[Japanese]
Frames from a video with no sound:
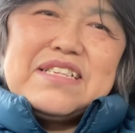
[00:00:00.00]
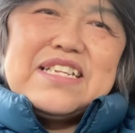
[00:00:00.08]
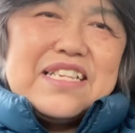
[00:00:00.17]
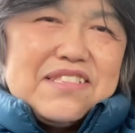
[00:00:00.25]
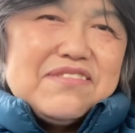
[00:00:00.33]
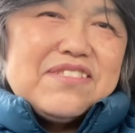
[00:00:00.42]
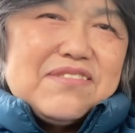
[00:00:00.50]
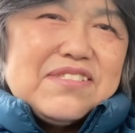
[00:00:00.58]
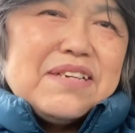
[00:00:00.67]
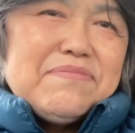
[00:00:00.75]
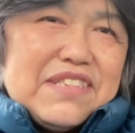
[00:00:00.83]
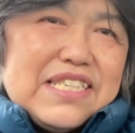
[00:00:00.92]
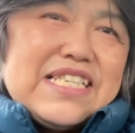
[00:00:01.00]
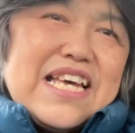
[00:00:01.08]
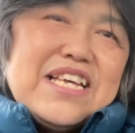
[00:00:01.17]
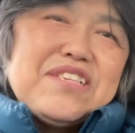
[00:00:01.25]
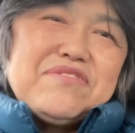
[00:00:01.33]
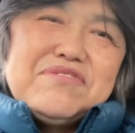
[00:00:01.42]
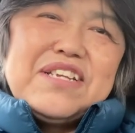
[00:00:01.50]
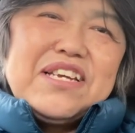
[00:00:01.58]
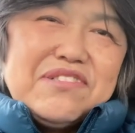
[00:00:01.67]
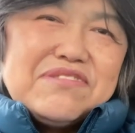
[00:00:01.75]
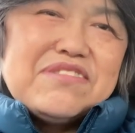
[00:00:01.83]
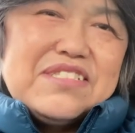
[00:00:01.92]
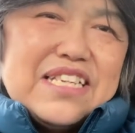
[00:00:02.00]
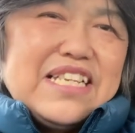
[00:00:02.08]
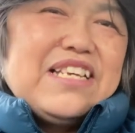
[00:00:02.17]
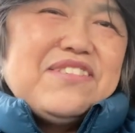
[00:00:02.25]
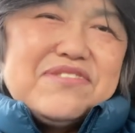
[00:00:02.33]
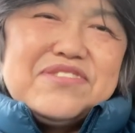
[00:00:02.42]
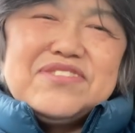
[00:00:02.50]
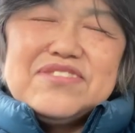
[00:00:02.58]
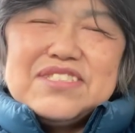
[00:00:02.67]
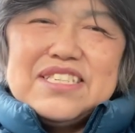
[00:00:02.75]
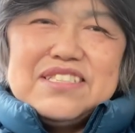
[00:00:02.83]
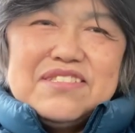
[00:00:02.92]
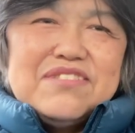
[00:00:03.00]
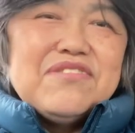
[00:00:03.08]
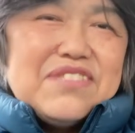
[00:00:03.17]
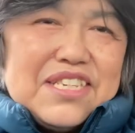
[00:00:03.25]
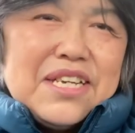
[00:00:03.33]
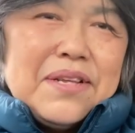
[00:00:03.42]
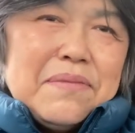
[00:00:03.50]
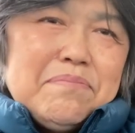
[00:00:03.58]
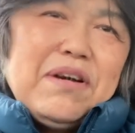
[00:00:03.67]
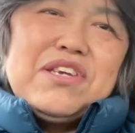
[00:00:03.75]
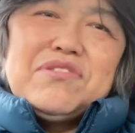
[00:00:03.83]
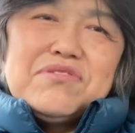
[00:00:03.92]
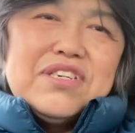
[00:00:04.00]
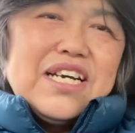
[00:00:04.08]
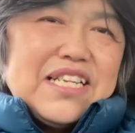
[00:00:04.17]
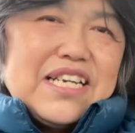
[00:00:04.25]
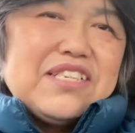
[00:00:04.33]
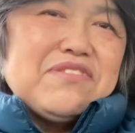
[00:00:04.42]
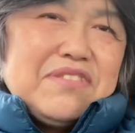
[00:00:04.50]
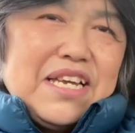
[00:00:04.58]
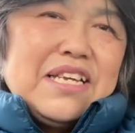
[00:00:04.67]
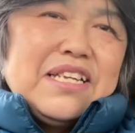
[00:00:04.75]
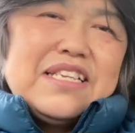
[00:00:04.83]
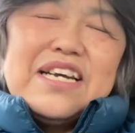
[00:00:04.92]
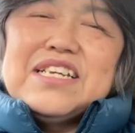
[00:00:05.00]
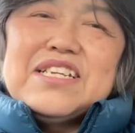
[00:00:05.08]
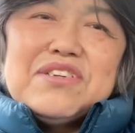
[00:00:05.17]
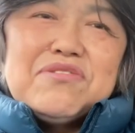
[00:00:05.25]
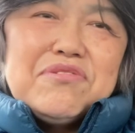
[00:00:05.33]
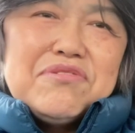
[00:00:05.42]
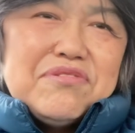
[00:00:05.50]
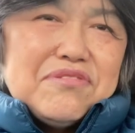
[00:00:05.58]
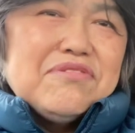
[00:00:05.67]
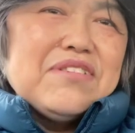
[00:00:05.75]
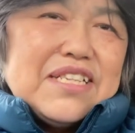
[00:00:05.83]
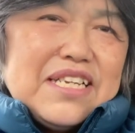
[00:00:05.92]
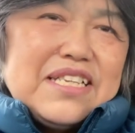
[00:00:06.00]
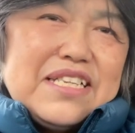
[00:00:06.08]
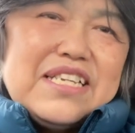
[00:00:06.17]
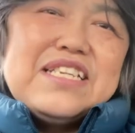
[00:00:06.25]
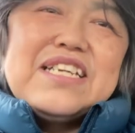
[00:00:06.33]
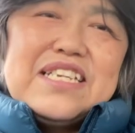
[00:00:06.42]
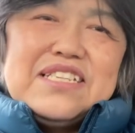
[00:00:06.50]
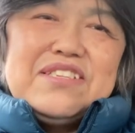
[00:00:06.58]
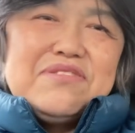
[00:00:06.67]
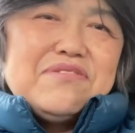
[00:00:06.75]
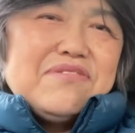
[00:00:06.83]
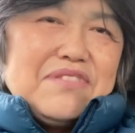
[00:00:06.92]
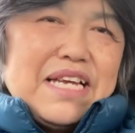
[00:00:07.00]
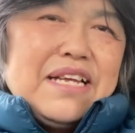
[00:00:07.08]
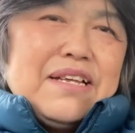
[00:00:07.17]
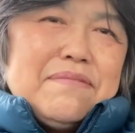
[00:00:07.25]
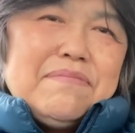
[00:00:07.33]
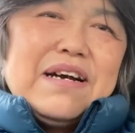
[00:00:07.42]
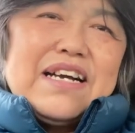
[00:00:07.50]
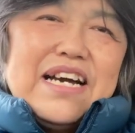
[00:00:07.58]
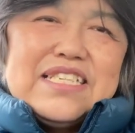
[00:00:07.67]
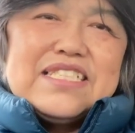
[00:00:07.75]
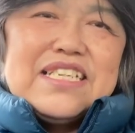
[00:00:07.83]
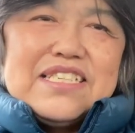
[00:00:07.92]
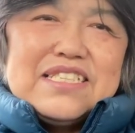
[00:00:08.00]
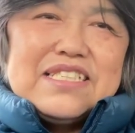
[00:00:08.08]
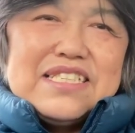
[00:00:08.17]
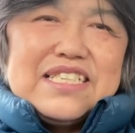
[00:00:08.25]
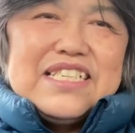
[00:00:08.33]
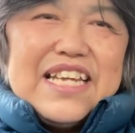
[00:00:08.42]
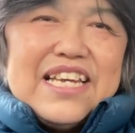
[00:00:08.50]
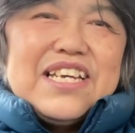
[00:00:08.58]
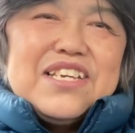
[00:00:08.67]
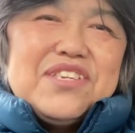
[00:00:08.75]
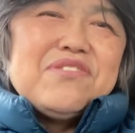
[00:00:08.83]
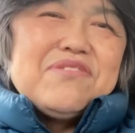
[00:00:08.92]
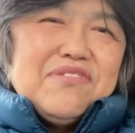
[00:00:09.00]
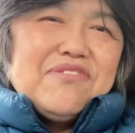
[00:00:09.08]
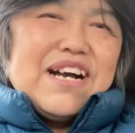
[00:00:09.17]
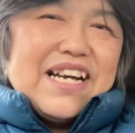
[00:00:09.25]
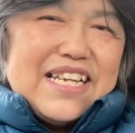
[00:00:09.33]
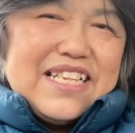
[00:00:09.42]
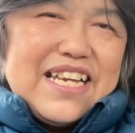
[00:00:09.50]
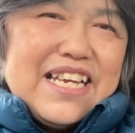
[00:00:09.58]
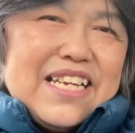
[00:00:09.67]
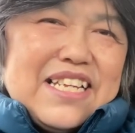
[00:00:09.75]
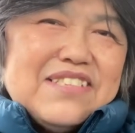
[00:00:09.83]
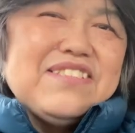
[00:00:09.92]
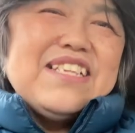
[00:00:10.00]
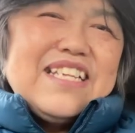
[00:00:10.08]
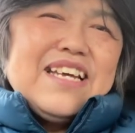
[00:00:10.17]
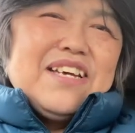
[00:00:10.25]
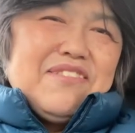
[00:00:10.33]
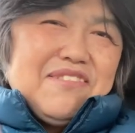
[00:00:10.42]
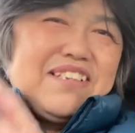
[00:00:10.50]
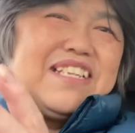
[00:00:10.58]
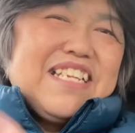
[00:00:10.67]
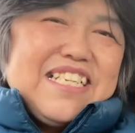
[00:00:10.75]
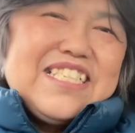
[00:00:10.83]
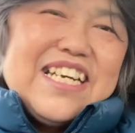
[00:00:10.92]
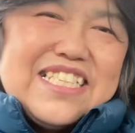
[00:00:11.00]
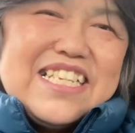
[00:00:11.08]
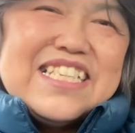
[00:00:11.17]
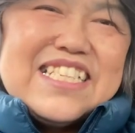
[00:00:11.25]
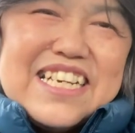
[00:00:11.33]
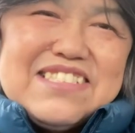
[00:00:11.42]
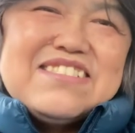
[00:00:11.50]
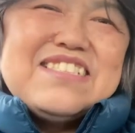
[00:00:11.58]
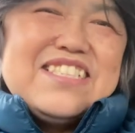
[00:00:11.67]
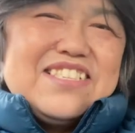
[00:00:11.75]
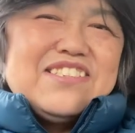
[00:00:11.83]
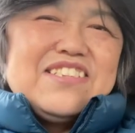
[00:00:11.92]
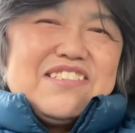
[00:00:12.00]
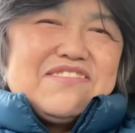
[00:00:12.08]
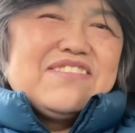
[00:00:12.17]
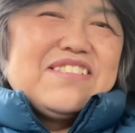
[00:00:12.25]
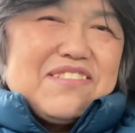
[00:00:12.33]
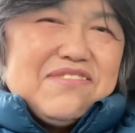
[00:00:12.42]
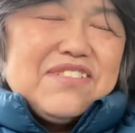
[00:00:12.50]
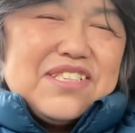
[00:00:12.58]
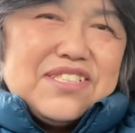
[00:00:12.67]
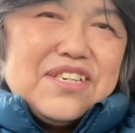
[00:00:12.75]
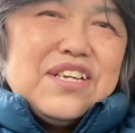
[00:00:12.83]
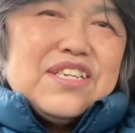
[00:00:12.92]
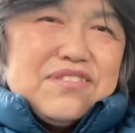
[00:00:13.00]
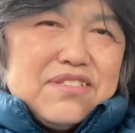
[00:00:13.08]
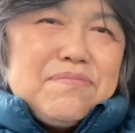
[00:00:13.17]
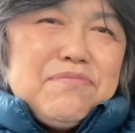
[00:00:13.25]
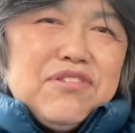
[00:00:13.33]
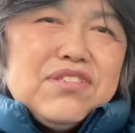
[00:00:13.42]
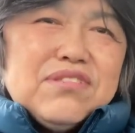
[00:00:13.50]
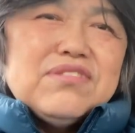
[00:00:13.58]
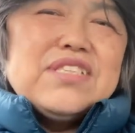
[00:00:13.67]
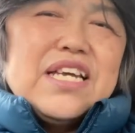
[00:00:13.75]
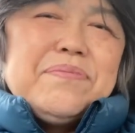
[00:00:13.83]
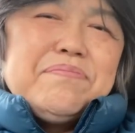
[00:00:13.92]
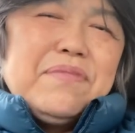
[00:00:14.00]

斎藤ひとりさんもね、正当な欲ってね、よく言うように、欲がないとね、なかなか行動とかね、できないっていうことで、感謝にね、欲をかけて、それでね、大きな幸せになるっていうような、そんなことです。それでもう一つね、